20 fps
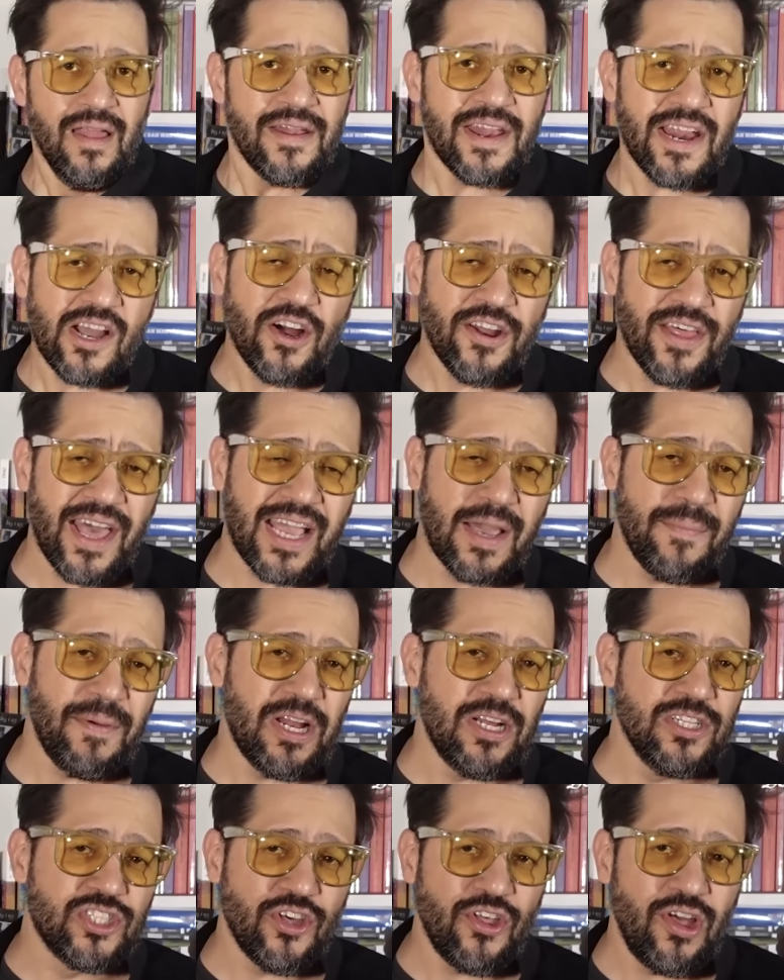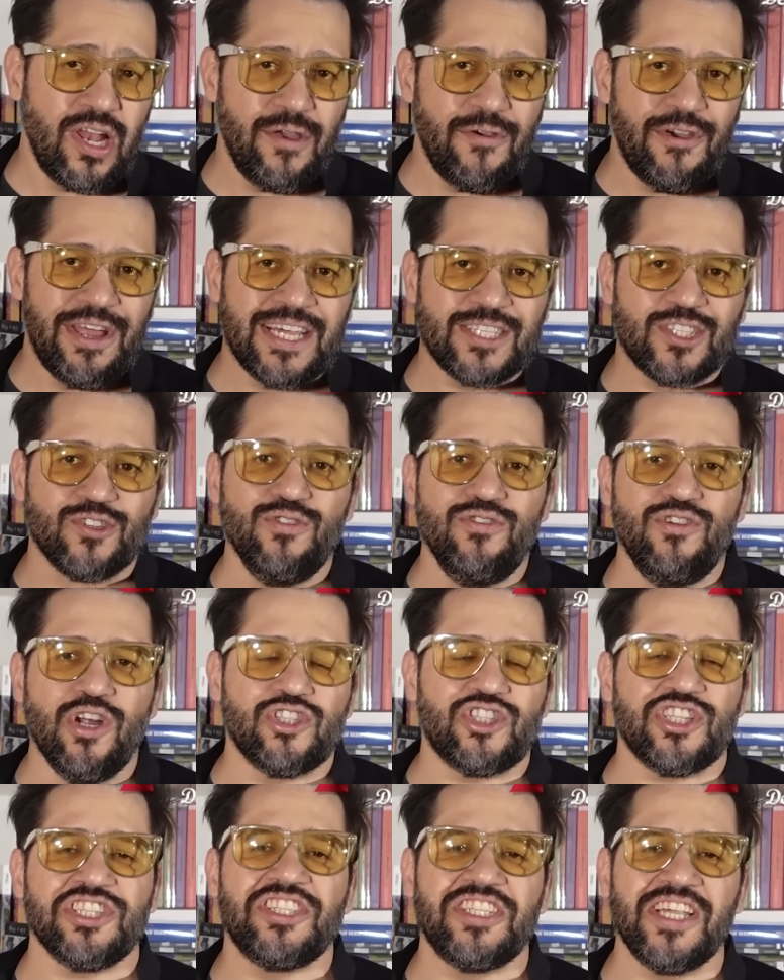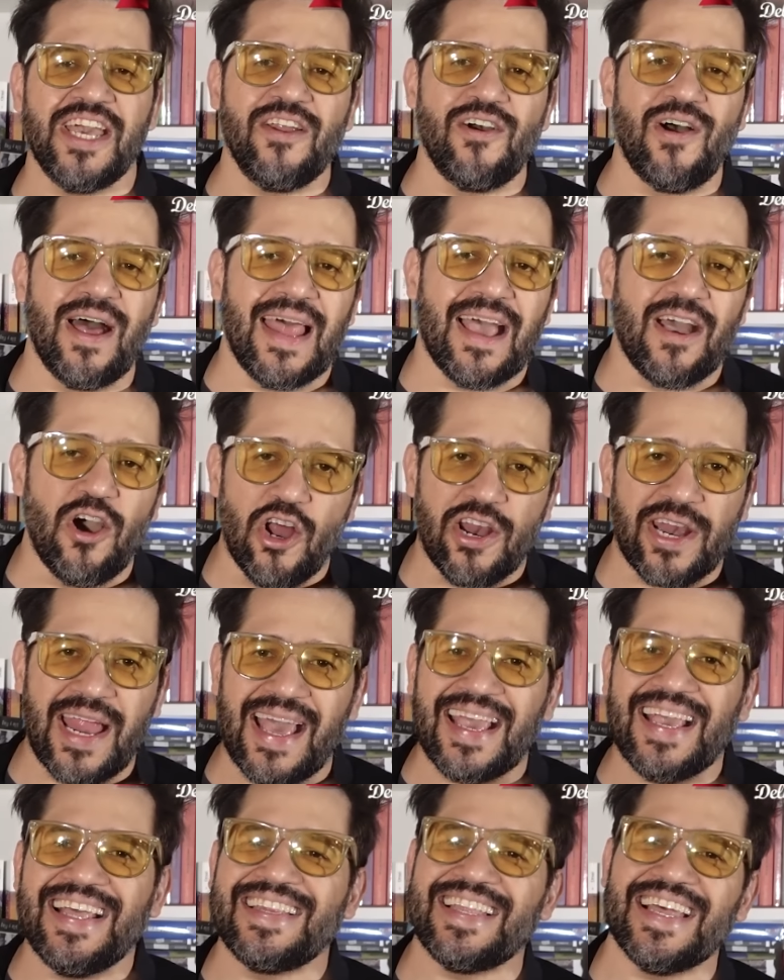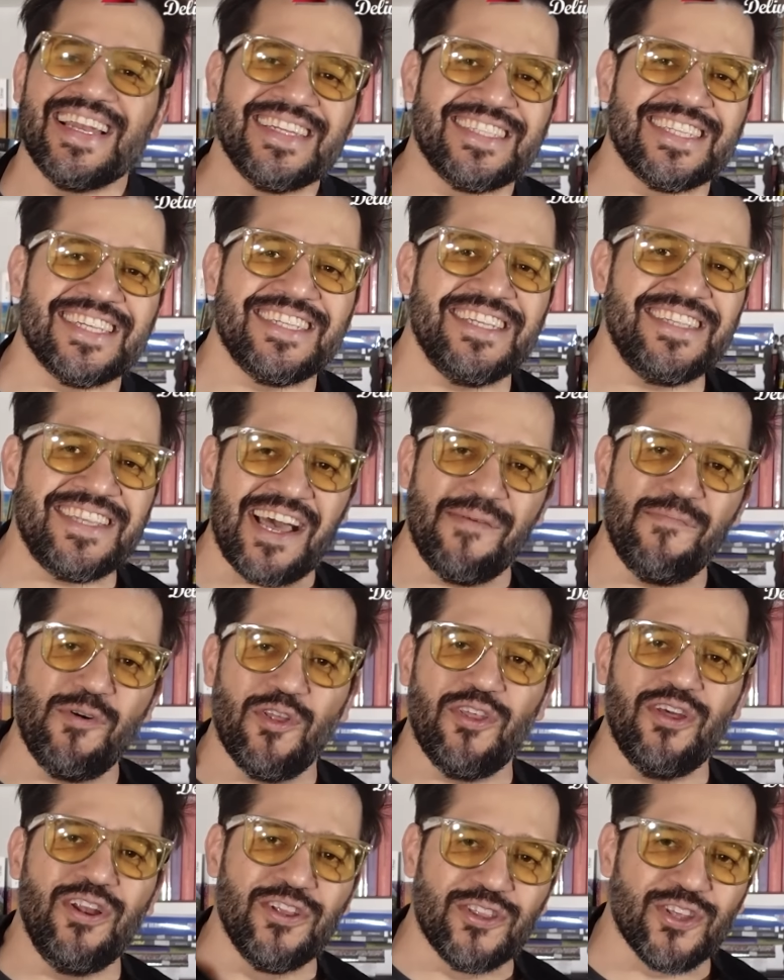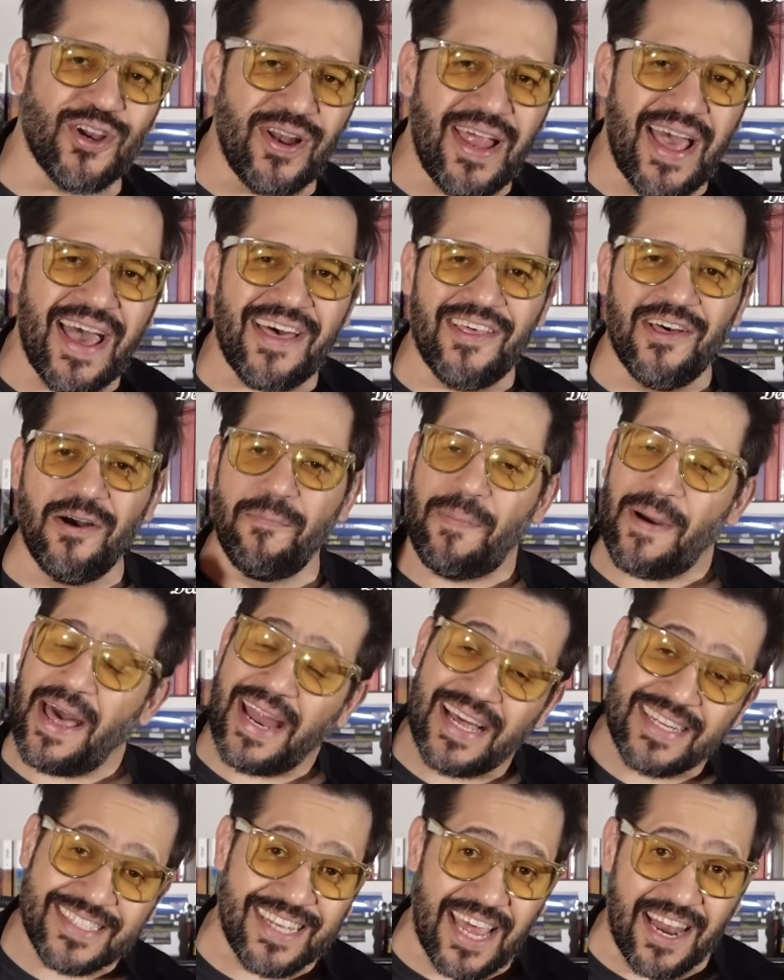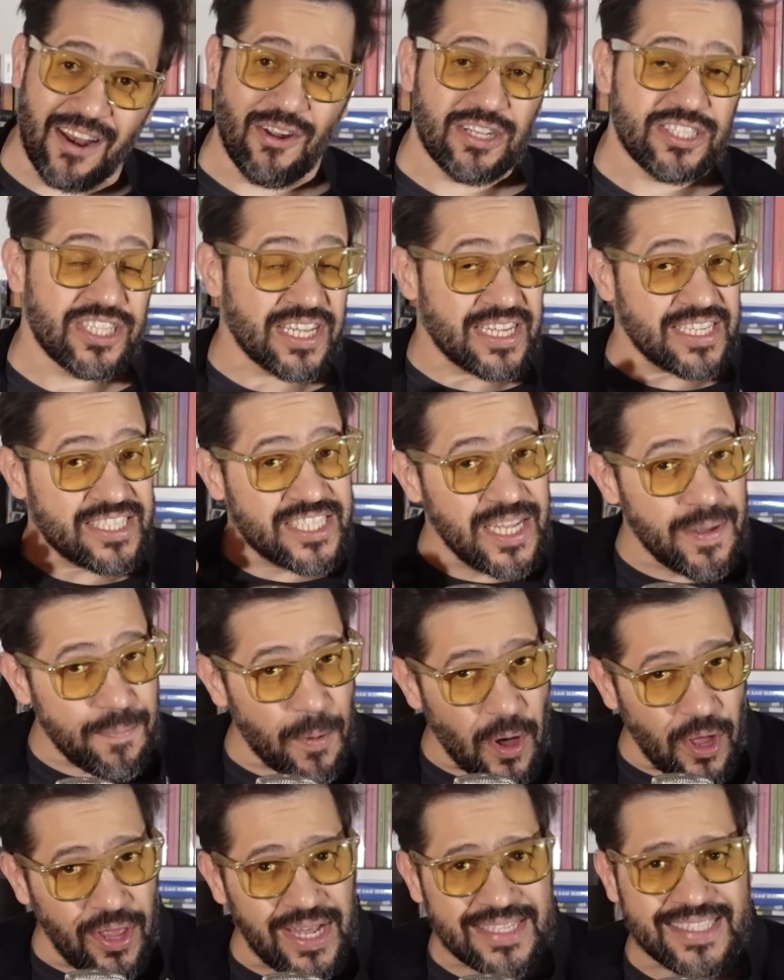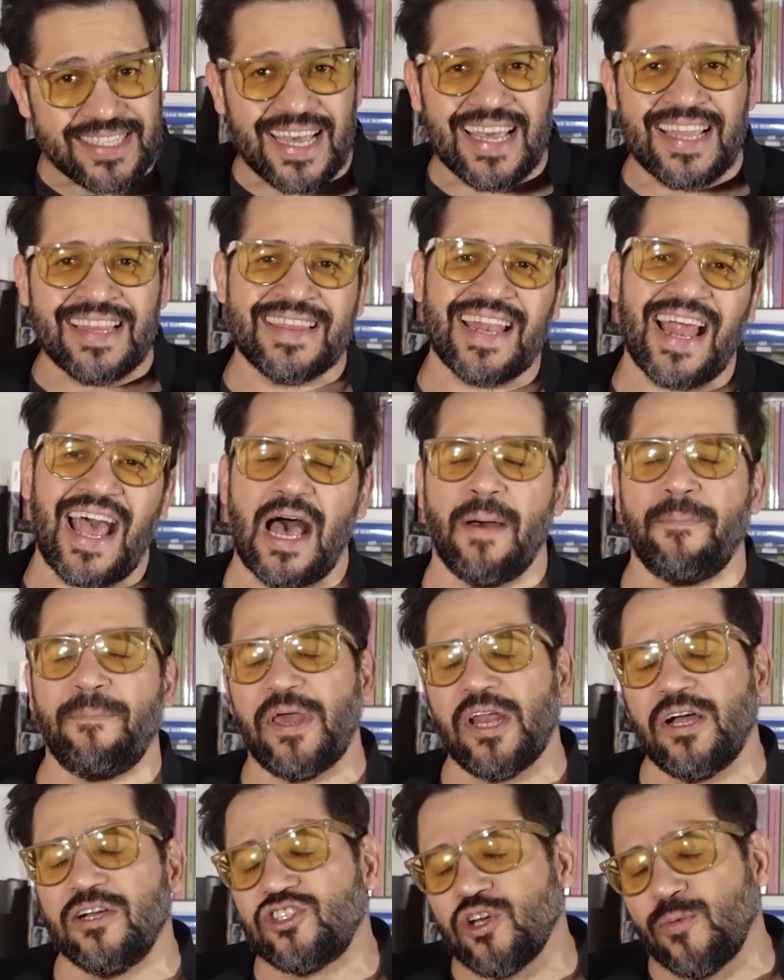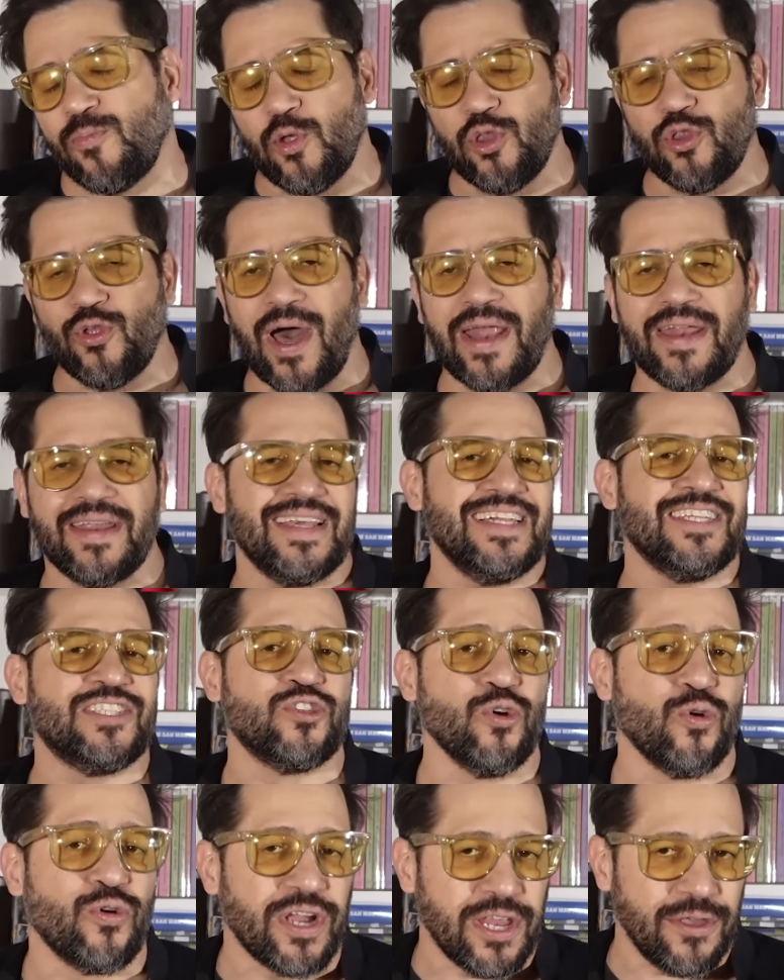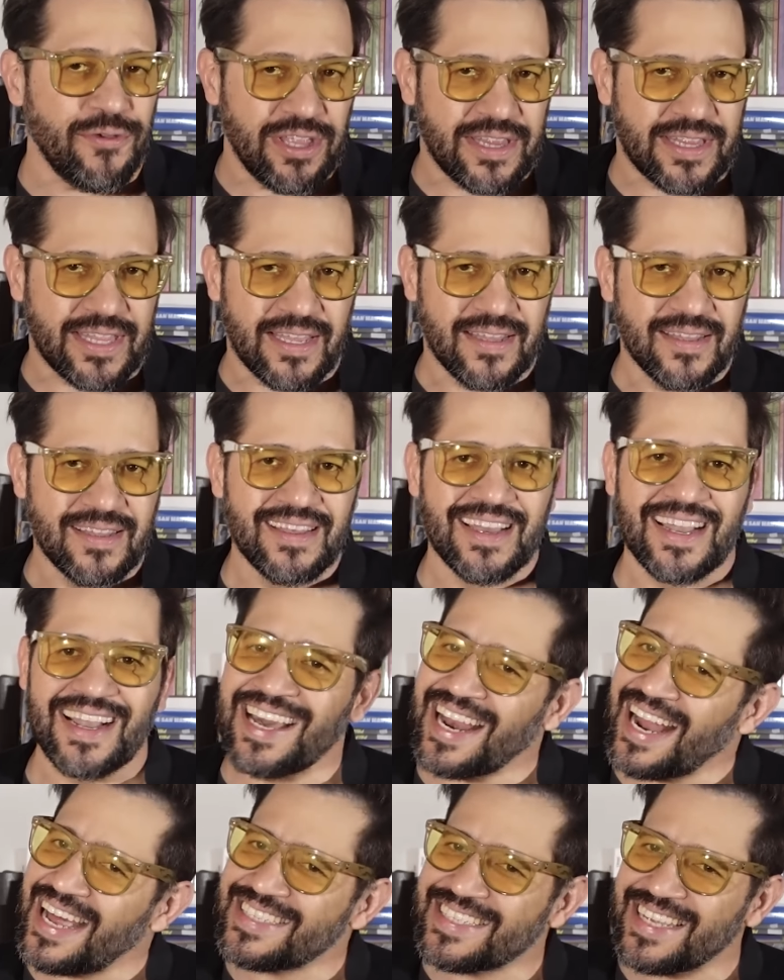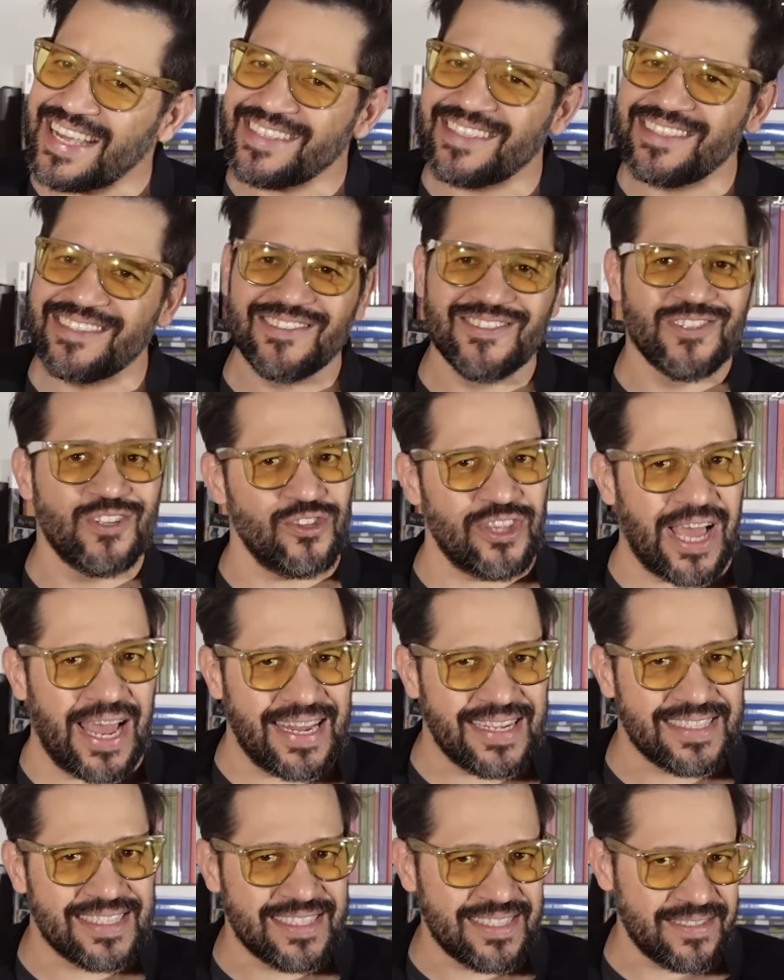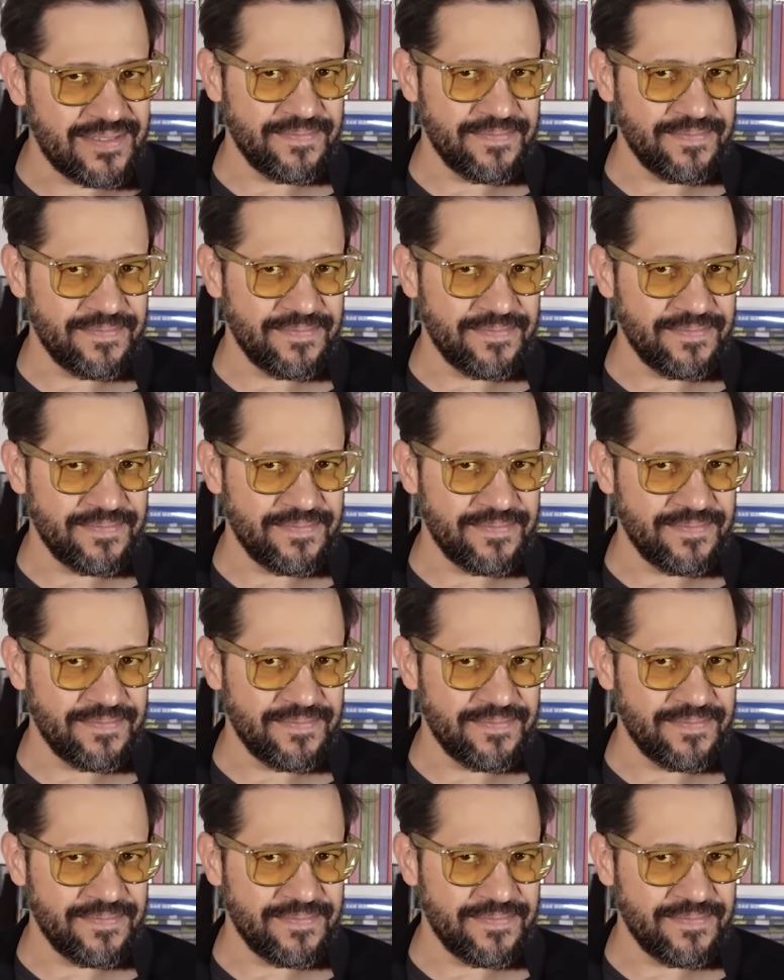Recordá que Peroncho Delivery es un noticiero a la gorra y te necesitamos del otro lado para hacerlo. Así que si podés, entra a peroncho.ar y suscríbete. Grasas totales.